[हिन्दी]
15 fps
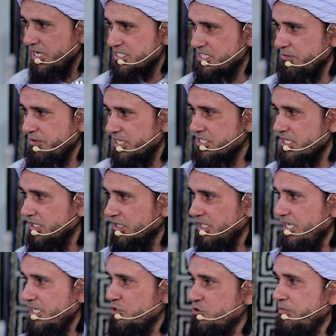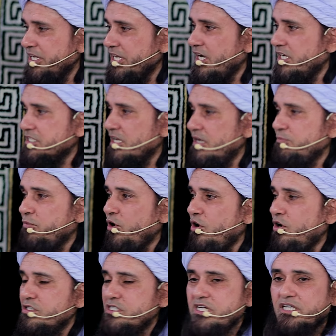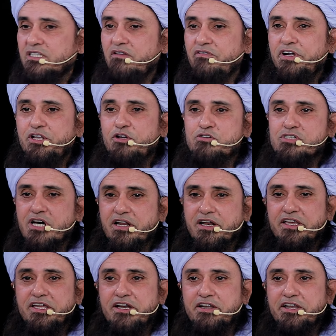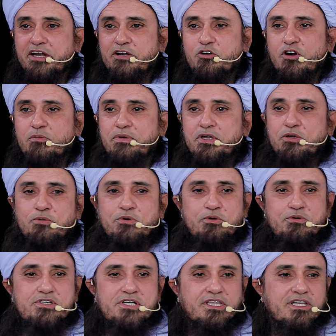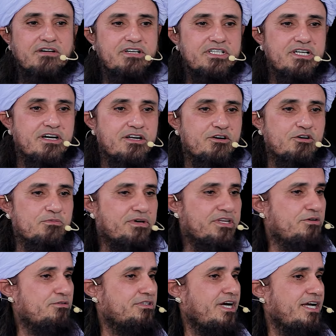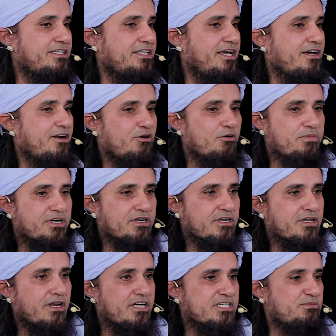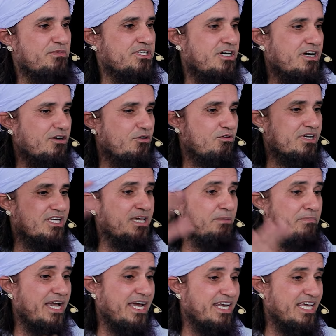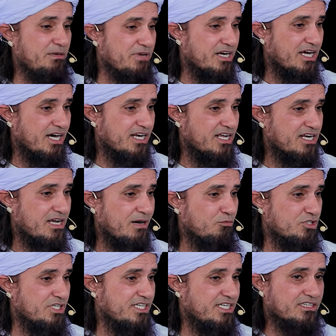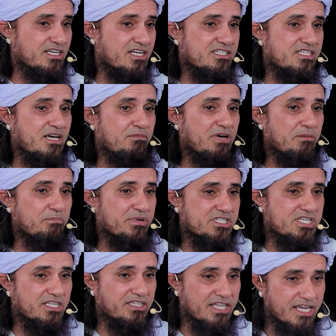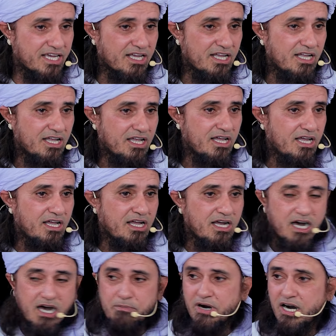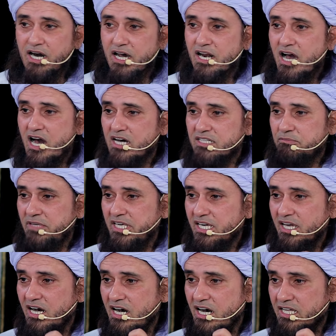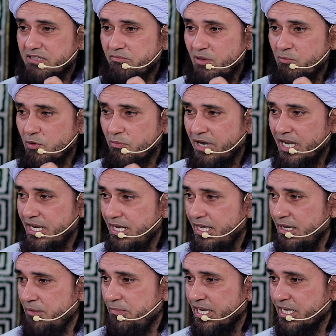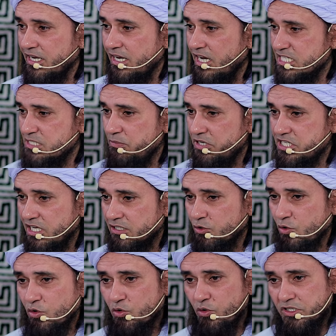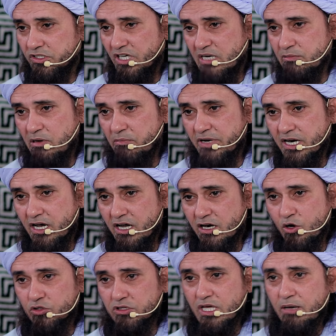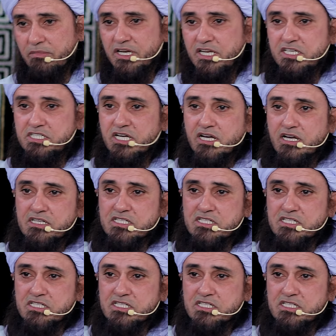बात से बात चलती है ये जो मेरी आजकल बहुत ज़्यादा वीडियोस आ रही हैं टिकटॉक पे यूं यूं चलता हुआ जा रहा हूँ फिर यूं दाएं देख रहा हूँ फिर क्लास में जा रहा हूँ ये मैं नहीं बना रहा ना मुझे ये तर्ज अमल पसंद है अब हर आदमी के हाथ में मोबाइल है मैं क्लास में जाता हूँ कोई तालबिल बना रहा होता है मैं नीचे